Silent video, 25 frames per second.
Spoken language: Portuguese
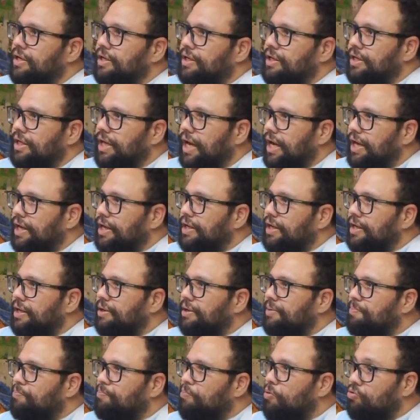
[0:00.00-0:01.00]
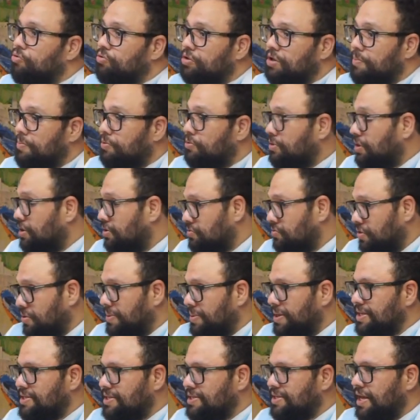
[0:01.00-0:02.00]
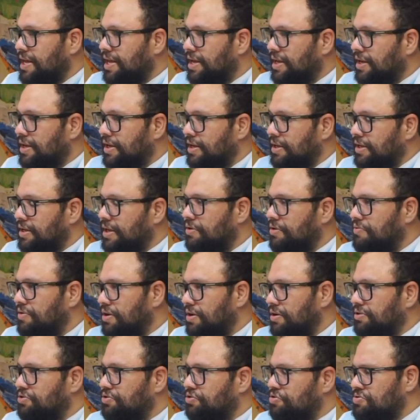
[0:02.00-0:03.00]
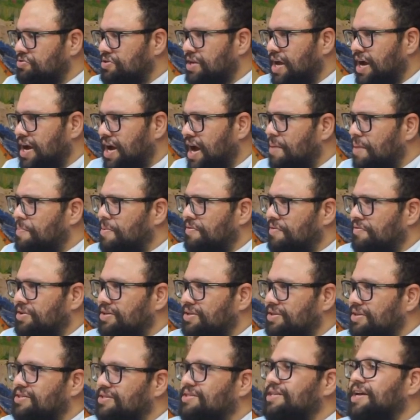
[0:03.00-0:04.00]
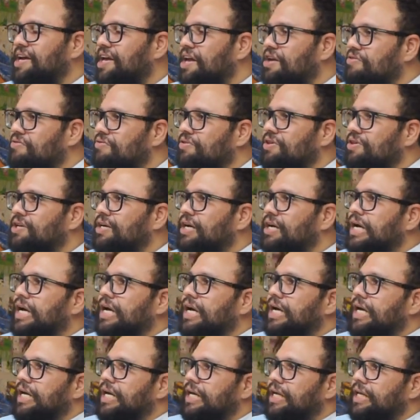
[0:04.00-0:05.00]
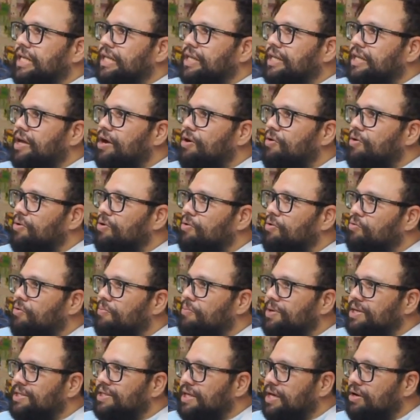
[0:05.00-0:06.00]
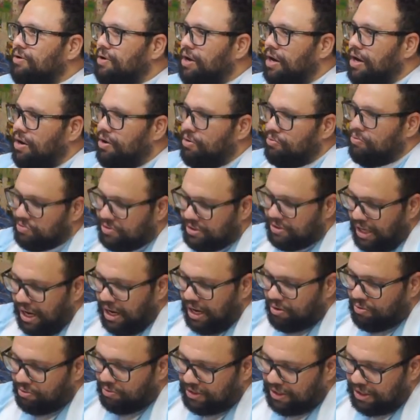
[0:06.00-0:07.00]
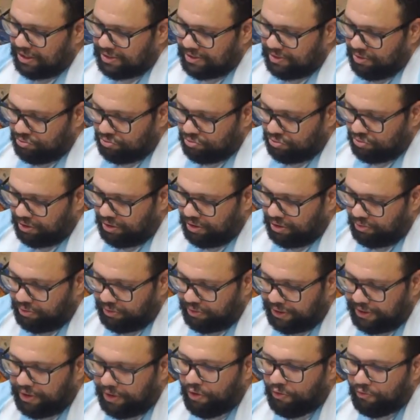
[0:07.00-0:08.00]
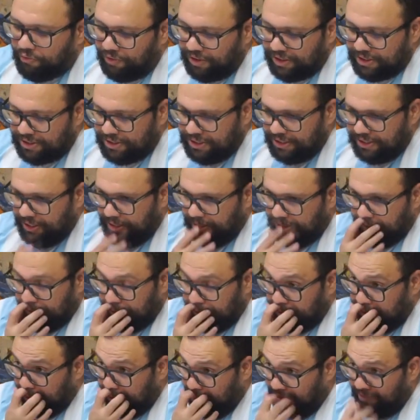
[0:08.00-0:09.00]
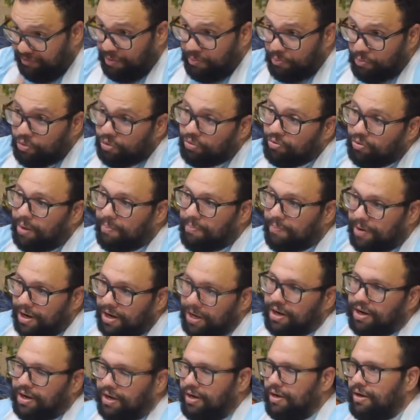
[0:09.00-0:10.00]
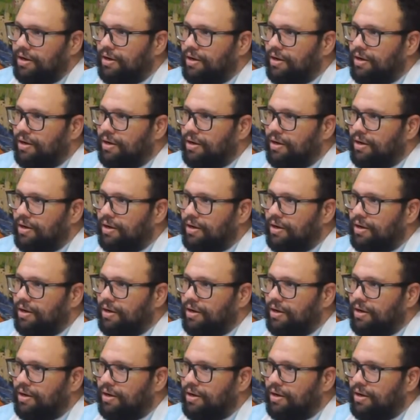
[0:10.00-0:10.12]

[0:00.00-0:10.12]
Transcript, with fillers: E aí, em pouco tempo, eu transformei em 100. E eu falei, ah, deixa eu sacar pra ver. Saquei 20. É então, eu comecei a usar a cotação, só que o que eu fazia? Eu girava muito a banca.